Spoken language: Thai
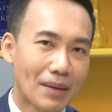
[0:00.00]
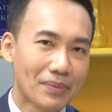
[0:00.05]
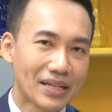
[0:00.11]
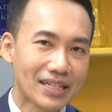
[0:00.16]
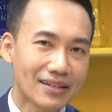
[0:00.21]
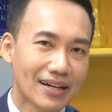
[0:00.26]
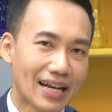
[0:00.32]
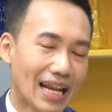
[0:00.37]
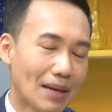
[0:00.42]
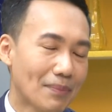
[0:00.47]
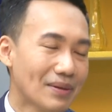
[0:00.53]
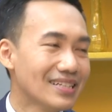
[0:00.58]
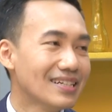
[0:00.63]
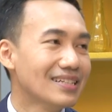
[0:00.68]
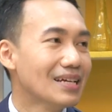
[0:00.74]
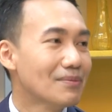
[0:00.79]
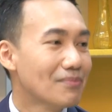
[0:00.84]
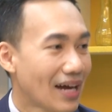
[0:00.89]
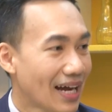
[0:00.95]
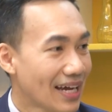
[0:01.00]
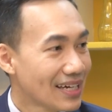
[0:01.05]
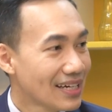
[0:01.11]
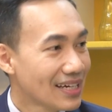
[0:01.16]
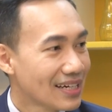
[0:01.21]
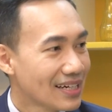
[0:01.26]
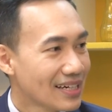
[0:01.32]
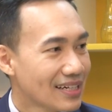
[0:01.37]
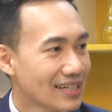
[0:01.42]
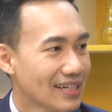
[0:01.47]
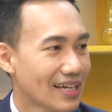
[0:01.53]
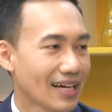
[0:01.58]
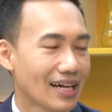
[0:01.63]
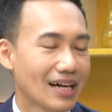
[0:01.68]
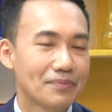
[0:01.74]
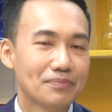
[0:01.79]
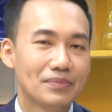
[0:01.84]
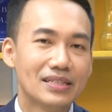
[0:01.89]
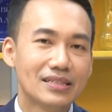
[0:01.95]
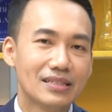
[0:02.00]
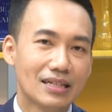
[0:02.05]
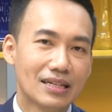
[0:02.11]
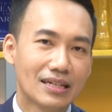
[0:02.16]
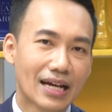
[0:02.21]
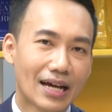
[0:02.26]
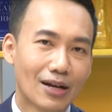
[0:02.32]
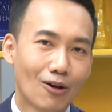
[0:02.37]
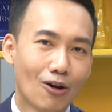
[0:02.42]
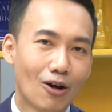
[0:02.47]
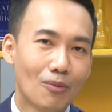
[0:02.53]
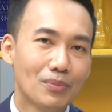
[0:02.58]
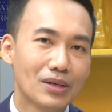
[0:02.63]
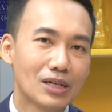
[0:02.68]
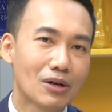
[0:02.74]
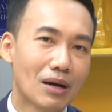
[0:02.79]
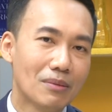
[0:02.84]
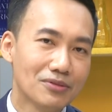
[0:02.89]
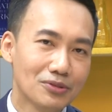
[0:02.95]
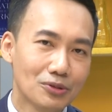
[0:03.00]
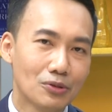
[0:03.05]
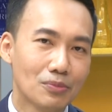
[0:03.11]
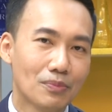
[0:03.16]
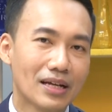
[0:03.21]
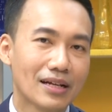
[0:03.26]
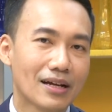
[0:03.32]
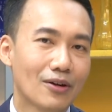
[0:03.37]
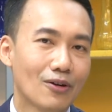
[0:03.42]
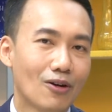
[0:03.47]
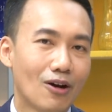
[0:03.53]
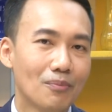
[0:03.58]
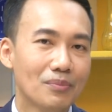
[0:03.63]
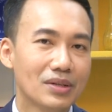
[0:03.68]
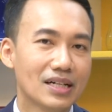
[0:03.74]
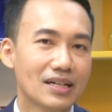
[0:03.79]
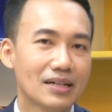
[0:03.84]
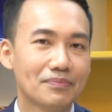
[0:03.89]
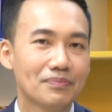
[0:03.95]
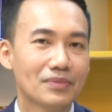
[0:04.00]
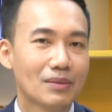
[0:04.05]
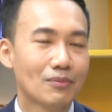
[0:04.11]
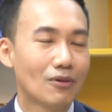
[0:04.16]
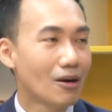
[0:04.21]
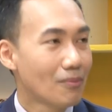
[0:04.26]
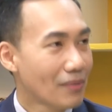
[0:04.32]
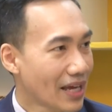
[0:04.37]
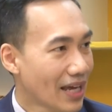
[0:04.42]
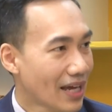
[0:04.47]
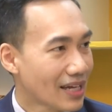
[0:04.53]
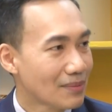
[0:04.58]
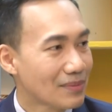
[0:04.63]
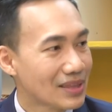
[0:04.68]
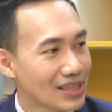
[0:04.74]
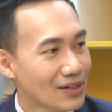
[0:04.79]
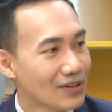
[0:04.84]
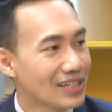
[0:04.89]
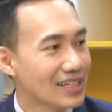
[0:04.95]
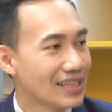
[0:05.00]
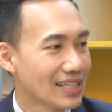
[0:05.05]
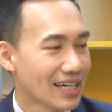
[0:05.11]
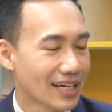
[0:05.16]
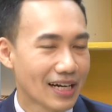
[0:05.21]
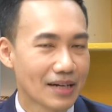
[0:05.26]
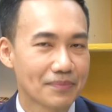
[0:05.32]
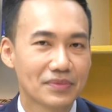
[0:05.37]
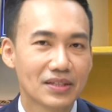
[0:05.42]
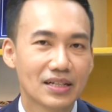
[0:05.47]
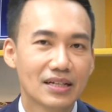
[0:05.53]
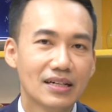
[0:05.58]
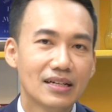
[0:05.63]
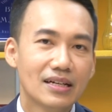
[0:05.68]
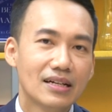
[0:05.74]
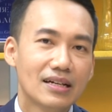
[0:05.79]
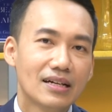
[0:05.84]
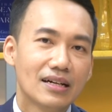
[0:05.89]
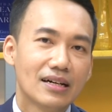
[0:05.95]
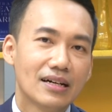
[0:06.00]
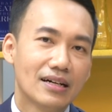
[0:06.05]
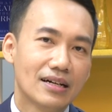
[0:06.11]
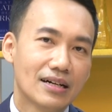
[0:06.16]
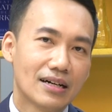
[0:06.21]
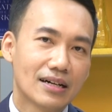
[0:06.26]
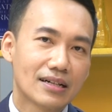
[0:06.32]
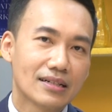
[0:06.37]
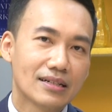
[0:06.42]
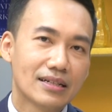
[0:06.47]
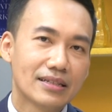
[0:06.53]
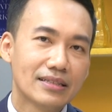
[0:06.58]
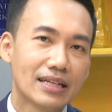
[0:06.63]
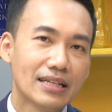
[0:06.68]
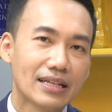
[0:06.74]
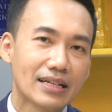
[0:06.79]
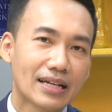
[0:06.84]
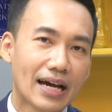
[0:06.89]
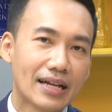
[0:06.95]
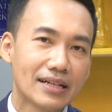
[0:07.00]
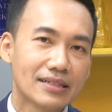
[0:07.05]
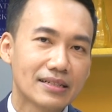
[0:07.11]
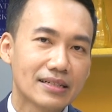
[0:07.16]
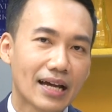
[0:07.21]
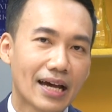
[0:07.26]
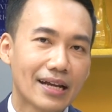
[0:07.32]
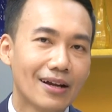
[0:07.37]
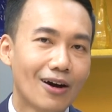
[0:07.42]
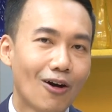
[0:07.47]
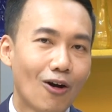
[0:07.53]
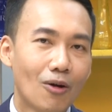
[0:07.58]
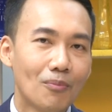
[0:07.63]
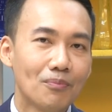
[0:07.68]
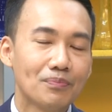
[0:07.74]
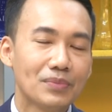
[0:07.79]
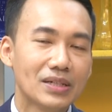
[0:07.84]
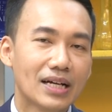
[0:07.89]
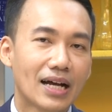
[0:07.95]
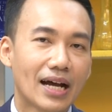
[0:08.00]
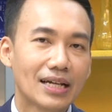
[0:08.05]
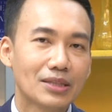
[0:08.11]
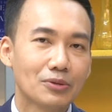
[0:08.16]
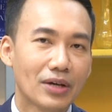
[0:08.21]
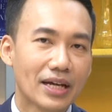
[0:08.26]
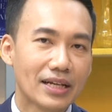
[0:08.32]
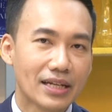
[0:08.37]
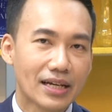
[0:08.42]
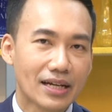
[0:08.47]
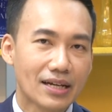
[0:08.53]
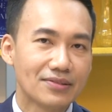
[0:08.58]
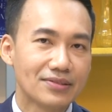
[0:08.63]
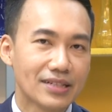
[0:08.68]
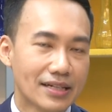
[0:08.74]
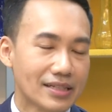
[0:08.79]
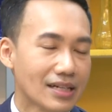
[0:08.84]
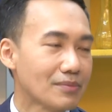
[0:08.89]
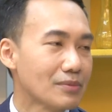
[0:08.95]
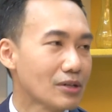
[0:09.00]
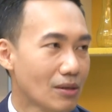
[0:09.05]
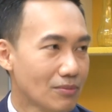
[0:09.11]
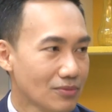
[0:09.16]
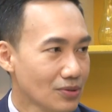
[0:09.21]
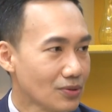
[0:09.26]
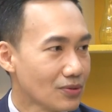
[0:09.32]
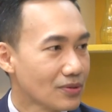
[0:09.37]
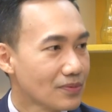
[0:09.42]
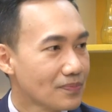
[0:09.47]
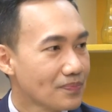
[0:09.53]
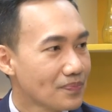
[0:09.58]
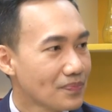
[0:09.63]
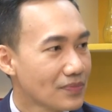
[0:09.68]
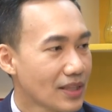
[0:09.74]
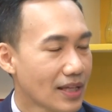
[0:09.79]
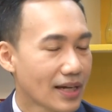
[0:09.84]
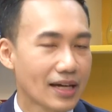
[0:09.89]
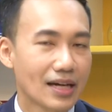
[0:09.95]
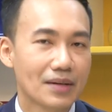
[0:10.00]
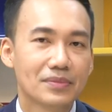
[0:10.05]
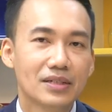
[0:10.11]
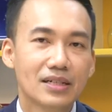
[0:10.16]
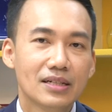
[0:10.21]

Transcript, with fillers: เป็นหลายบัญชีดีไหมนะครับบัญชีการออมเพื่อความสุขบัญชีการออมเพื่อพ่อแม่อย่เป็นต้นนะครับเทคนิคการการออมเพื่อให้ตัวเองเนี่ยเกษียณยังมีความสุขนะครับ